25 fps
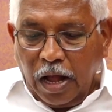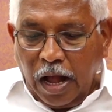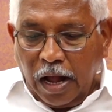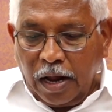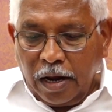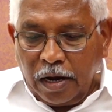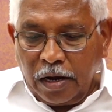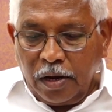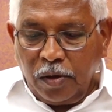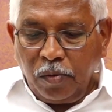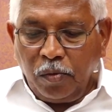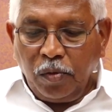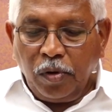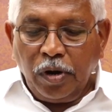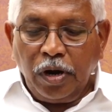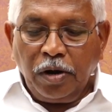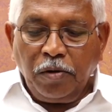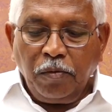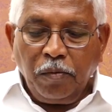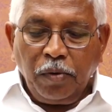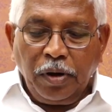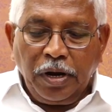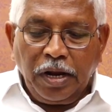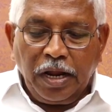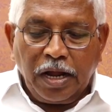అక్కడ
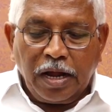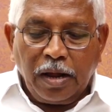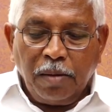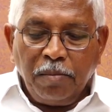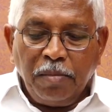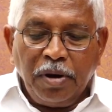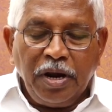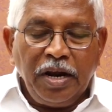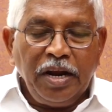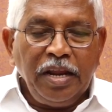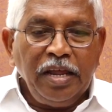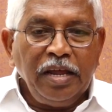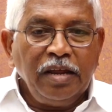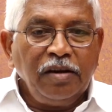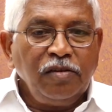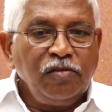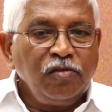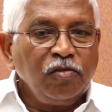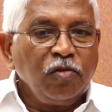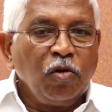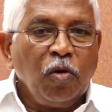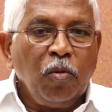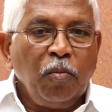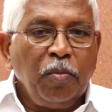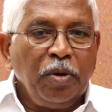ఉన్నటువంటి
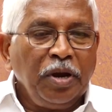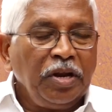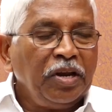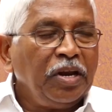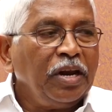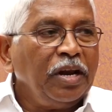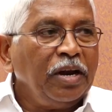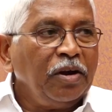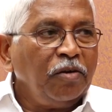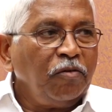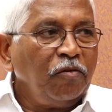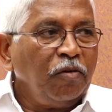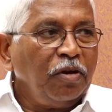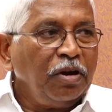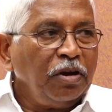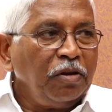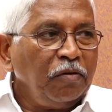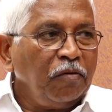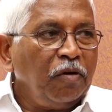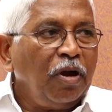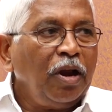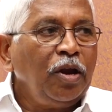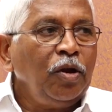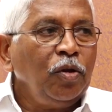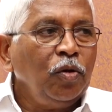కమేడియన్స్కో పెట్టినటువంటి
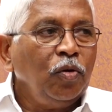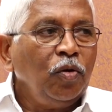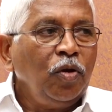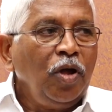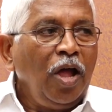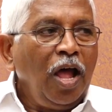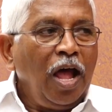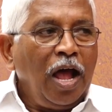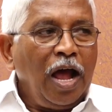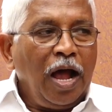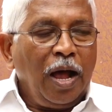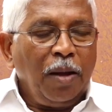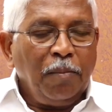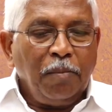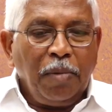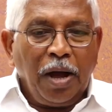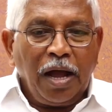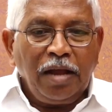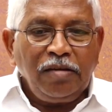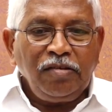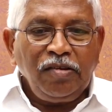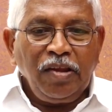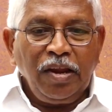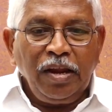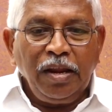వాళ్ళు ఆ
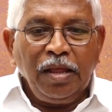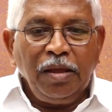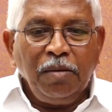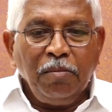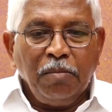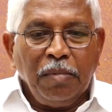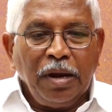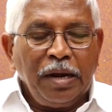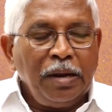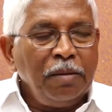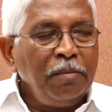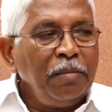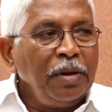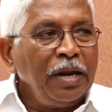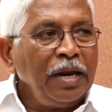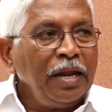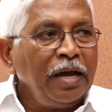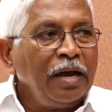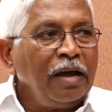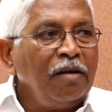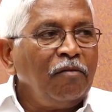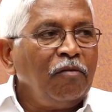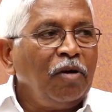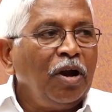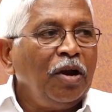భాషని
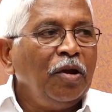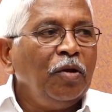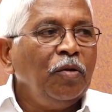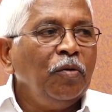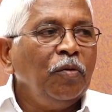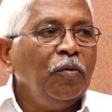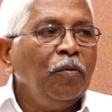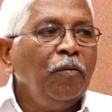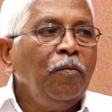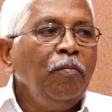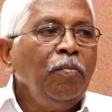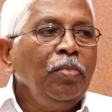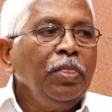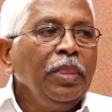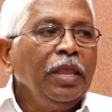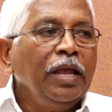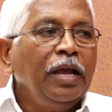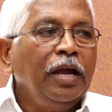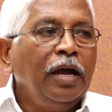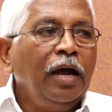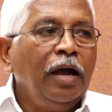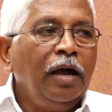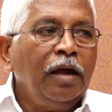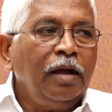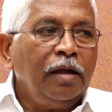మెల్లమెల్లగా వాళ్ళు
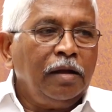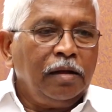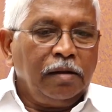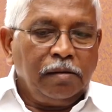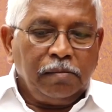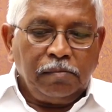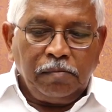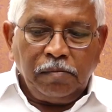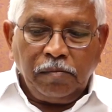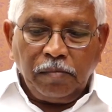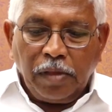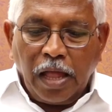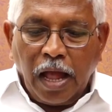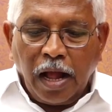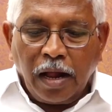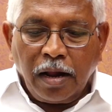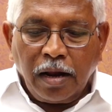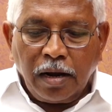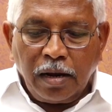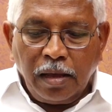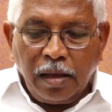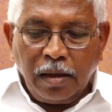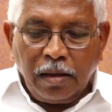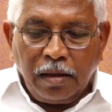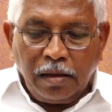
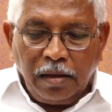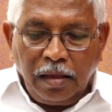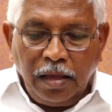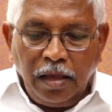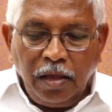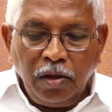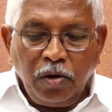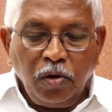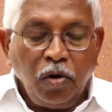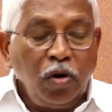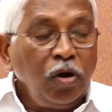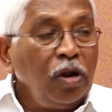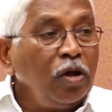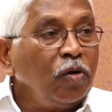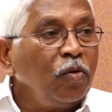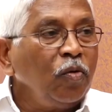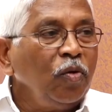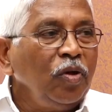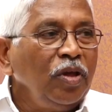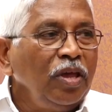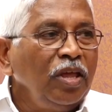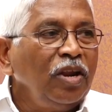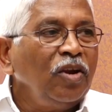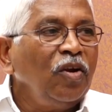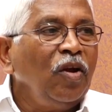అక్కడ హీరోలకు
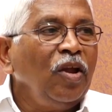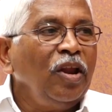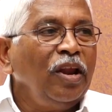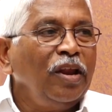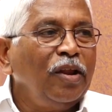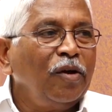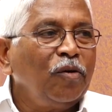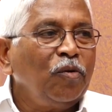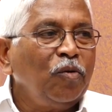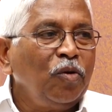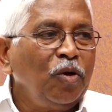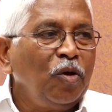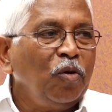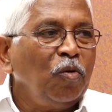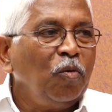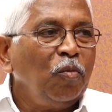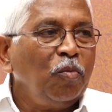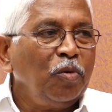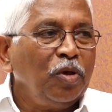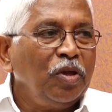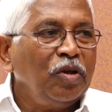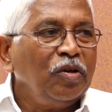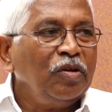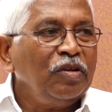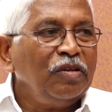హీరోయిన్లకు కూడా
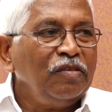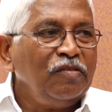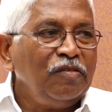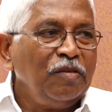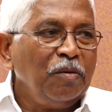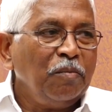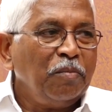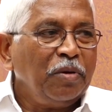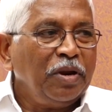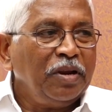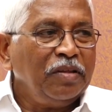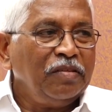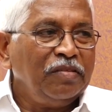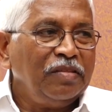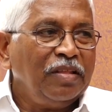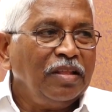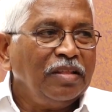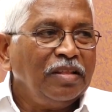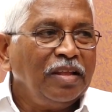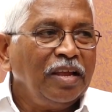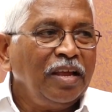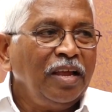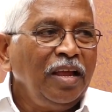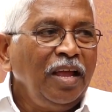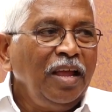ఉపయోగించే
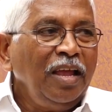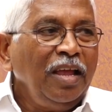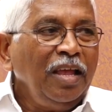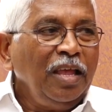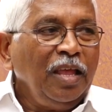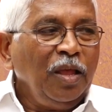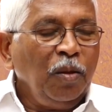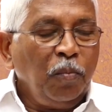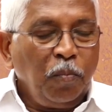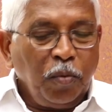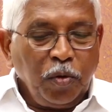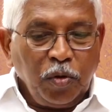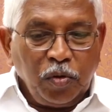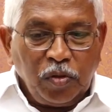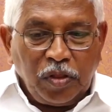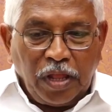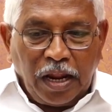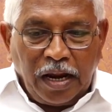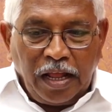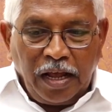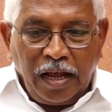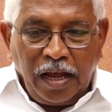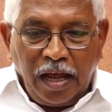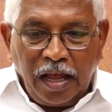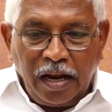పరిస్థితి ఇప్పుడు
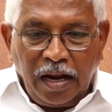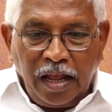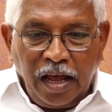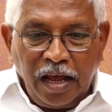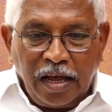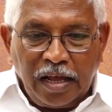తెలంగాణ